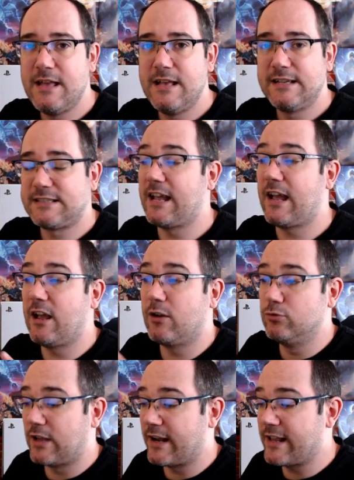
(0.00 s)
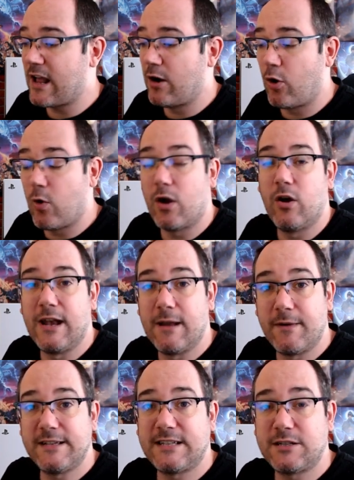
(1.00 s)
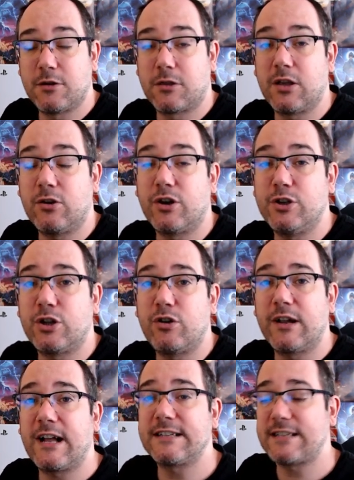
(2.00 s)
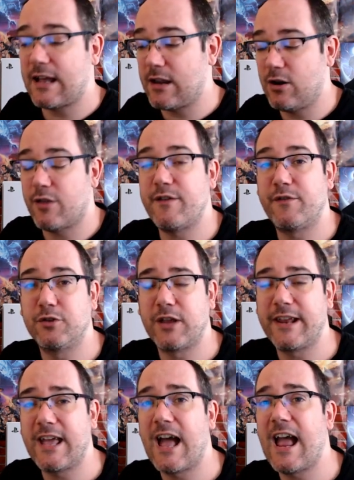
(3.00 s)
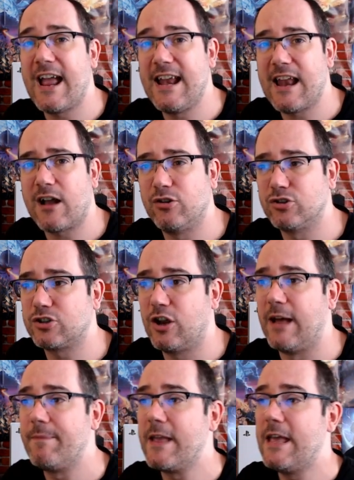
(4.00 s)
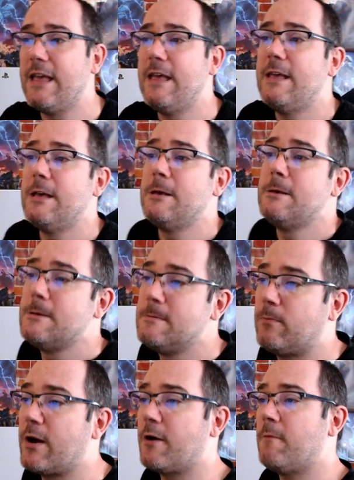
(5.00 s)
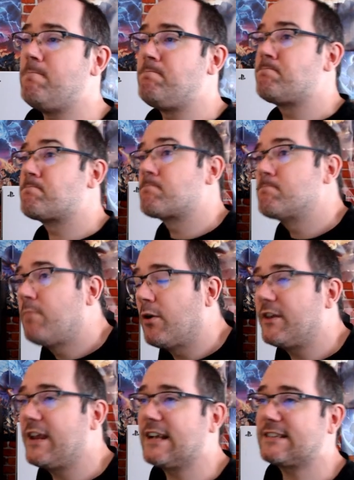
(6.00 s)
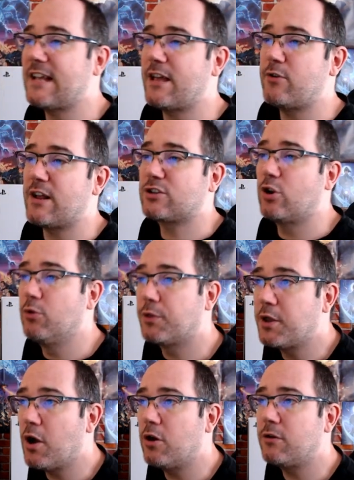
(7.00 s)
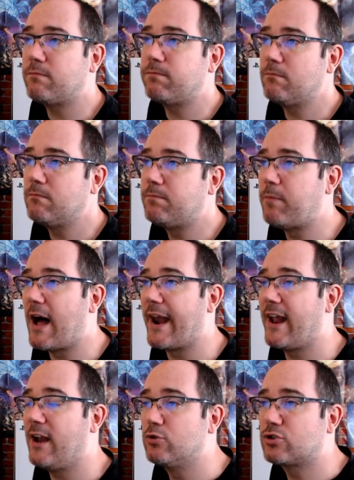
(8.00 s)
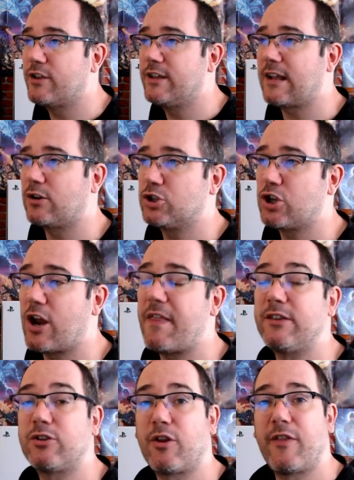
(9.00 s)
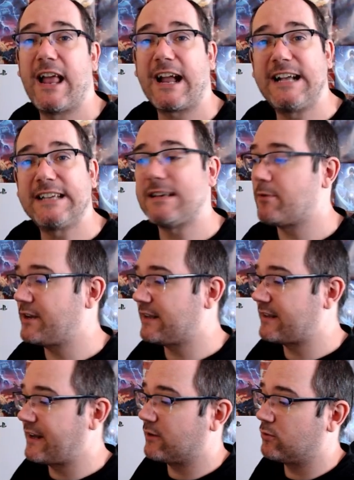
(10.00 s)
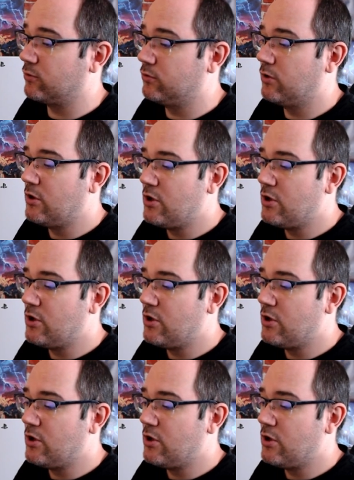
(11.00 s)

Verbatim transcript: Se ejecutarían los juegos en la PlayStation 5 que yo tengo en casa y los disfrutaría en la consola. Bueno, podría ser una solución para el uso de esta consola dentro de la casa. Podrías tener tu,